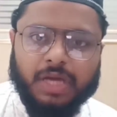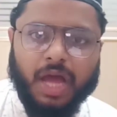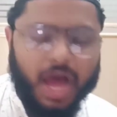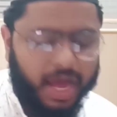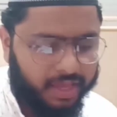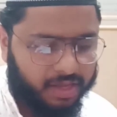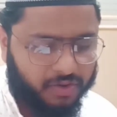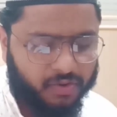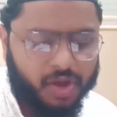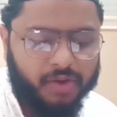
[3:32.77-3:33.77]
ஆயிரம்
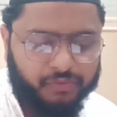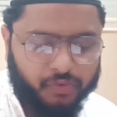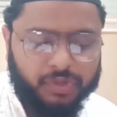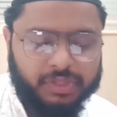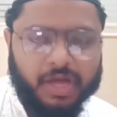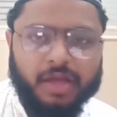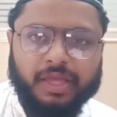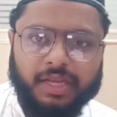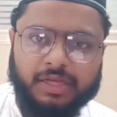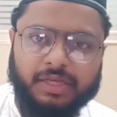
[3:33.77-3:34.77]
ரூபா ஃபோன் தான்
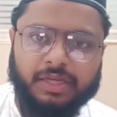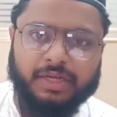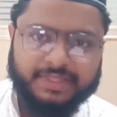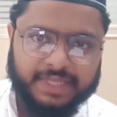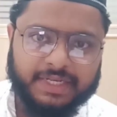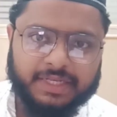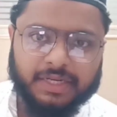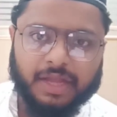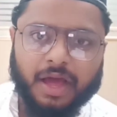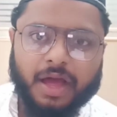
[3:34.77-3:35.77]
எனக்கு
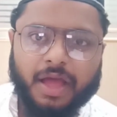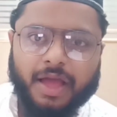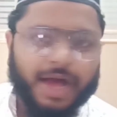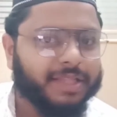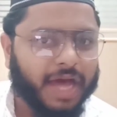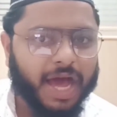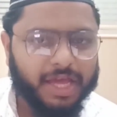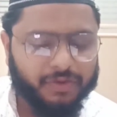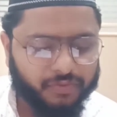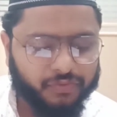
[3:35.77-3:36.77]
செட்டுன்னா அந்த
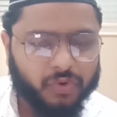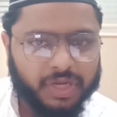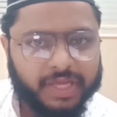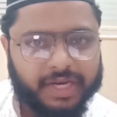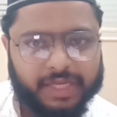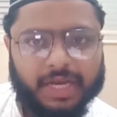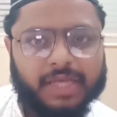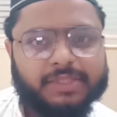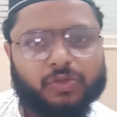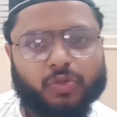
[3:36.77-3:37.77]
ஆயிரம் ரூபா ஃபோனில் தான் எனக்கு எல்லா
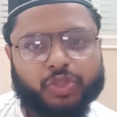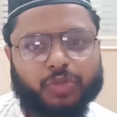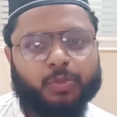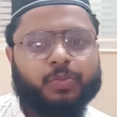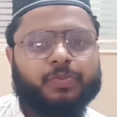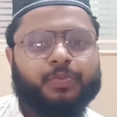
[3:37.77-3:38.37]
சந்தோஷமும்